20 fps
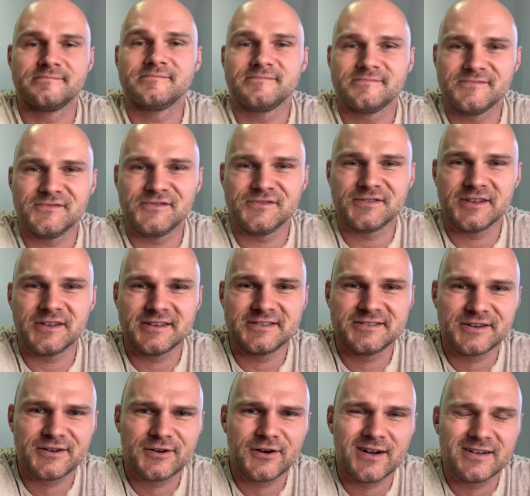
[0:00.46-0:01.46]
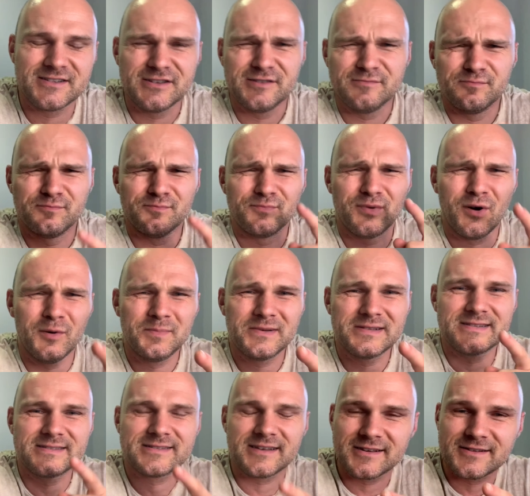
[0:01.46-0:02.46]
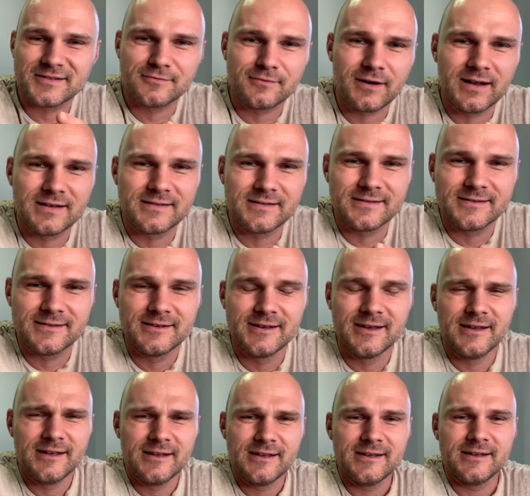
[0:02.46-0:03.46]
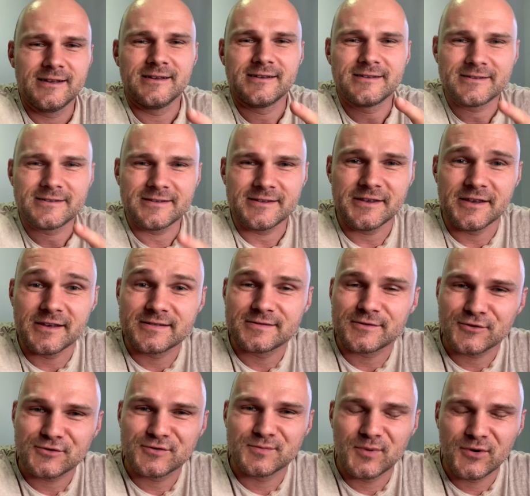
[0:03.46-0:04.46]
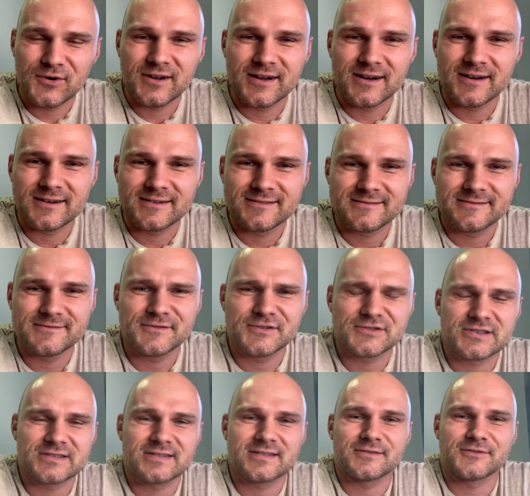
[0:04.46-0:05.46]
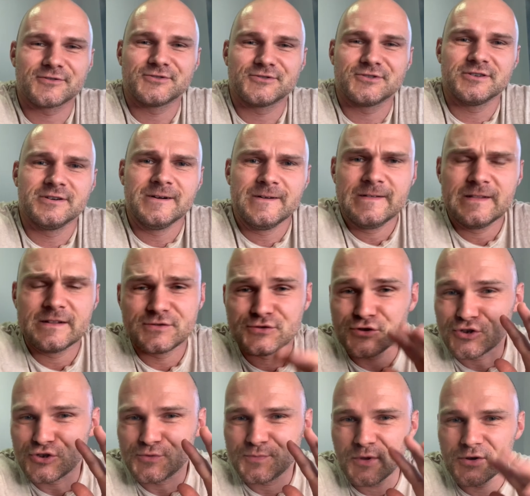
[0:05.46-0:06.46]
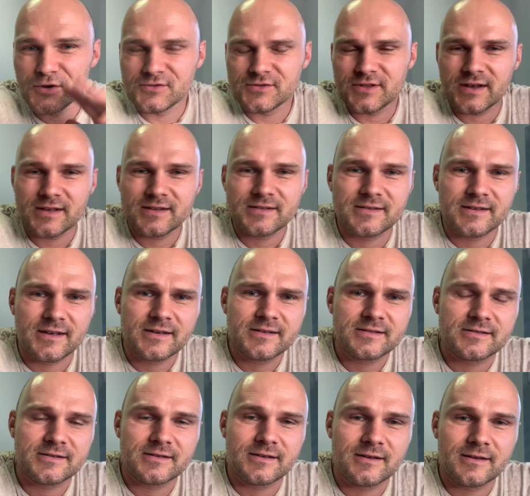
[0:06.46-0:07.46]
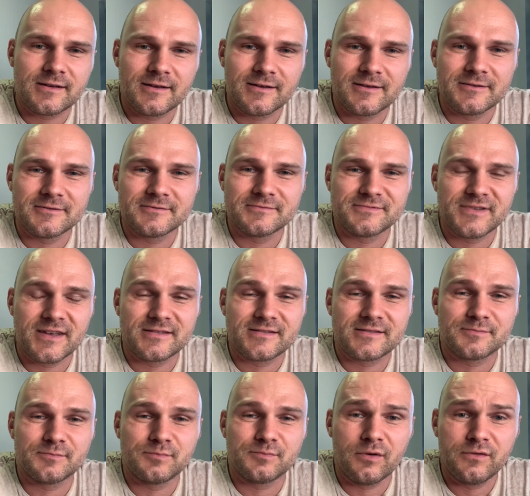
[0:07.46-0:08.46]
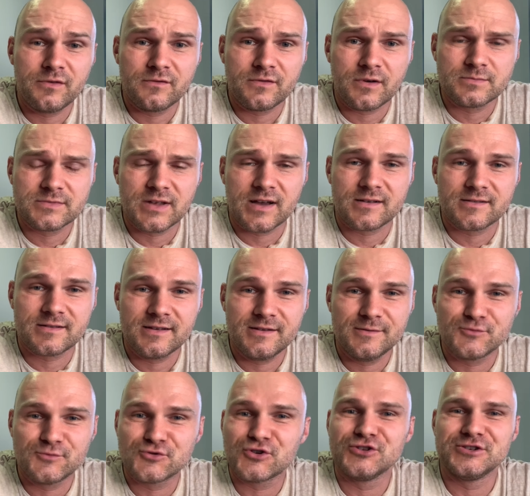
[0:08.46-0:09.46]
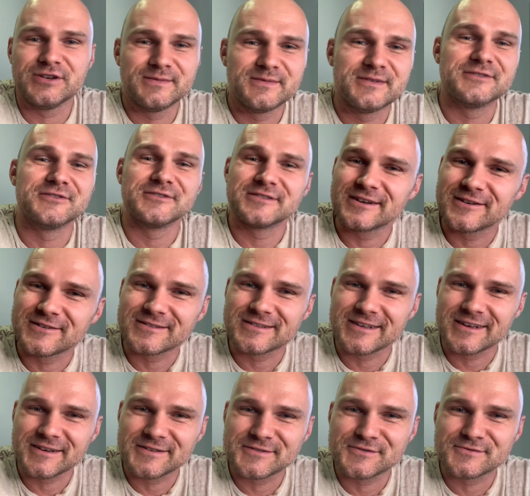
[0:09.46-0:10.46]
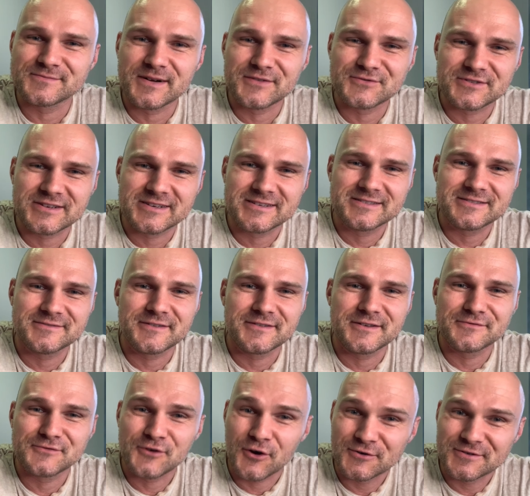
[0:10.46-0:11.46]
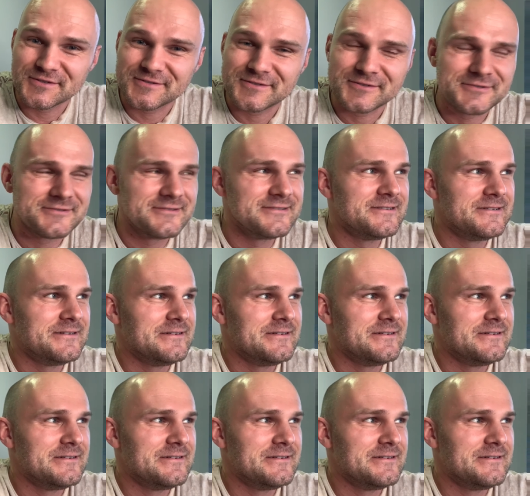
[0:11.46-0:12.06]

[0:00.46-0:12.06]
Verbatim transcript: Witajcie kochani, popęd seksualny jest od Boga. Wiesz o co chodzi? Część piąta, seks, e, więc powiem wam tak, zanim przejdziemy do tego seksu w małżeństwie w końcu,